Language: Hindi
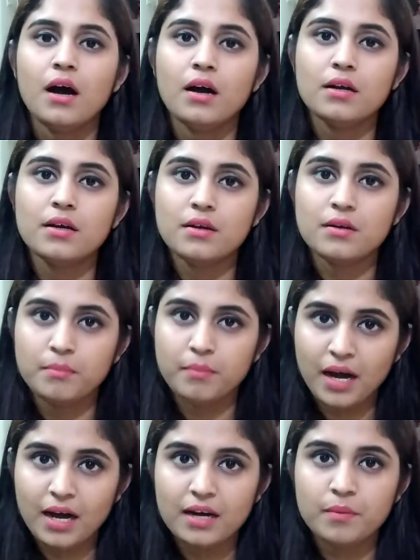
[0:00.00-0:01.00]
अगर
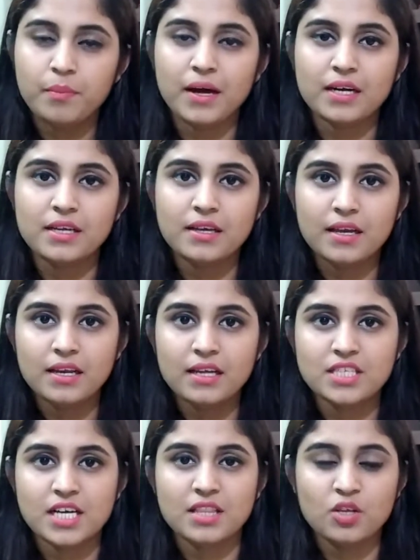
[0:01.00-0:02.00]
बाहर पार्टी के लिए
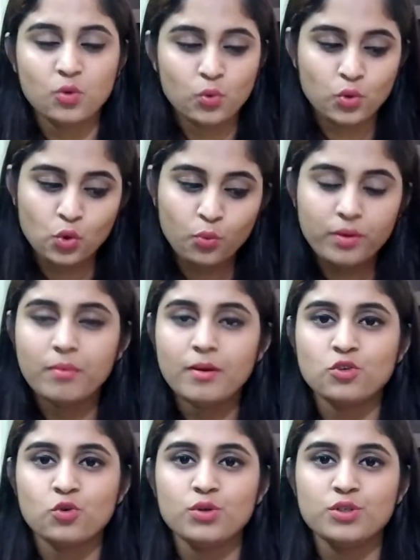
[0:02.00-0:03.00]
जाती हूँ तो भी मैं
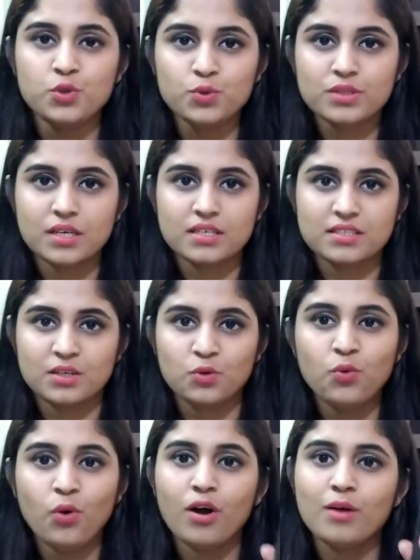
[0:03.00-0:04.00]
इसको यूज़ कर
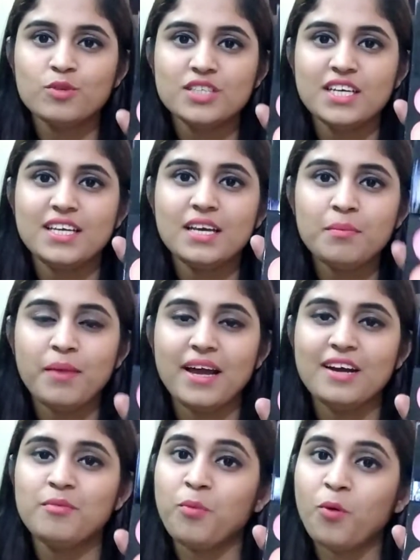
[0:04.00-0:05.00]
सकूँ और मुझे ये
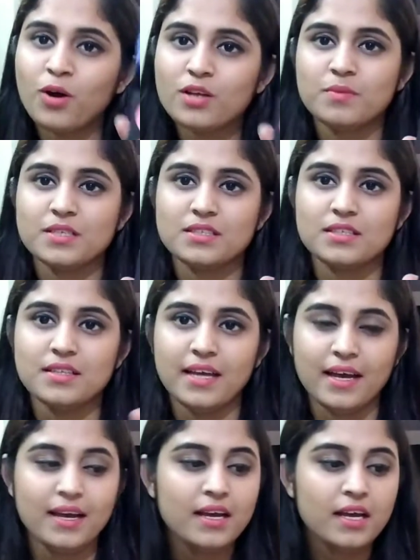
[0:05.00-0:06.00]
पैलेट बहुत पसंद
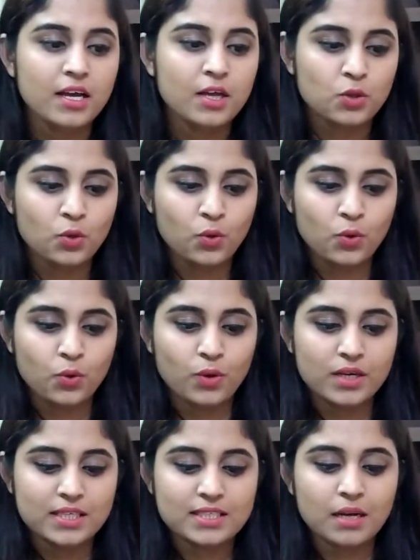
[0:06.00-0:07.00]
है
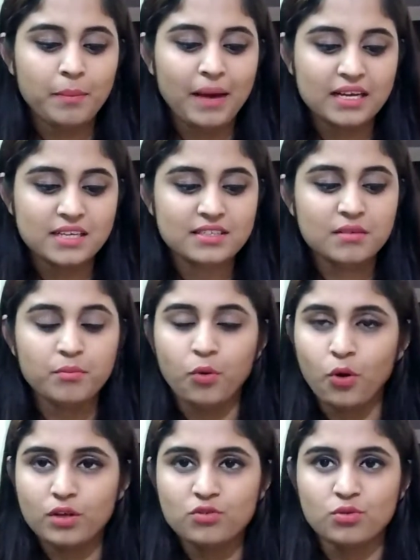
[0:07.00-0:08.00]
तो इसका पैकेजिंग
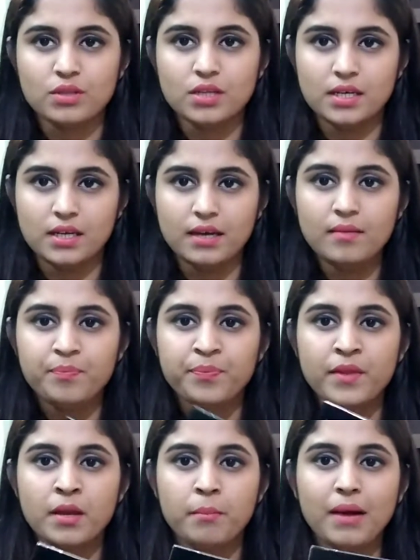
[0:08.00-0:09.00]
बहुत सुंदर है
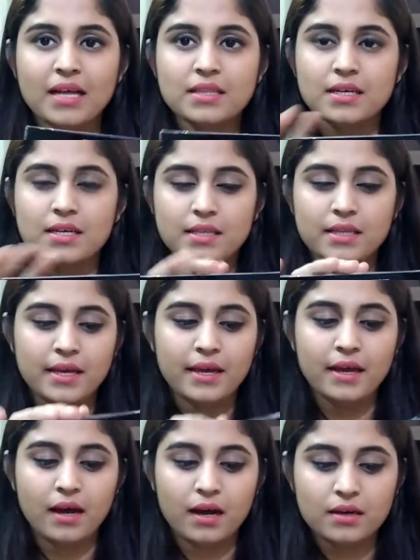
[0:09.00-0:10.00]
बात करते
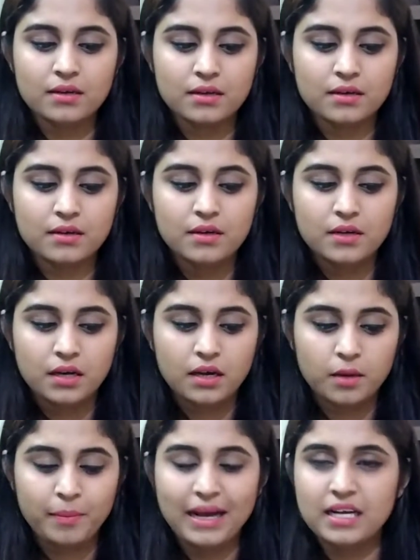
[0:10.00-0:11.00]
हैं अगर
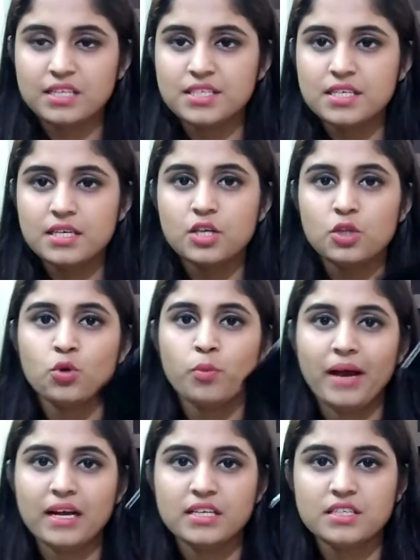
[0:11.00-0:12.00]
पैकेजिंग की तो
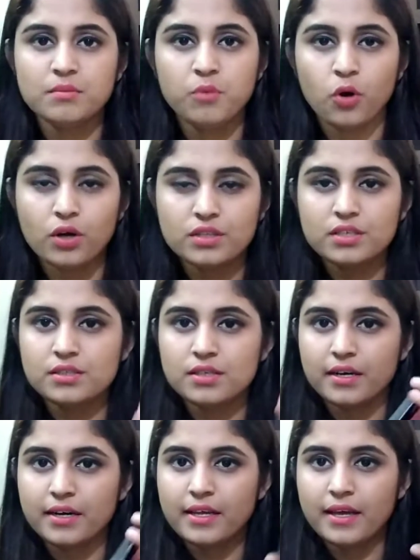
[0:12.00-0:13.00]
पैकेजिंग बहुत ही
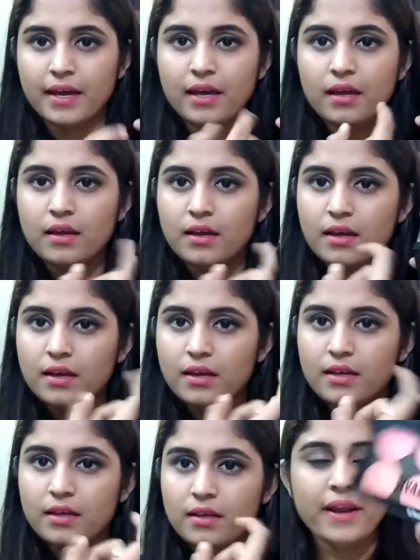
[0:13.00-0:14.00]
स्टडी है
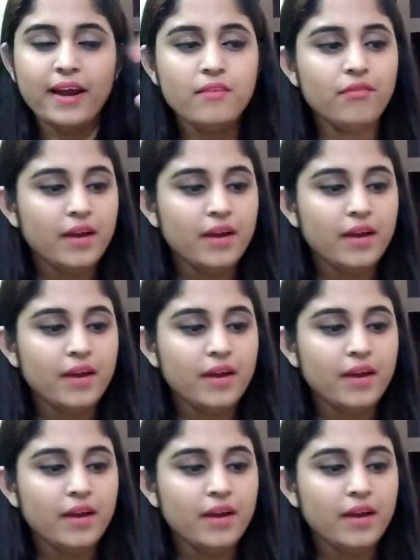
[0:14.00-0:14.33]
तो नेट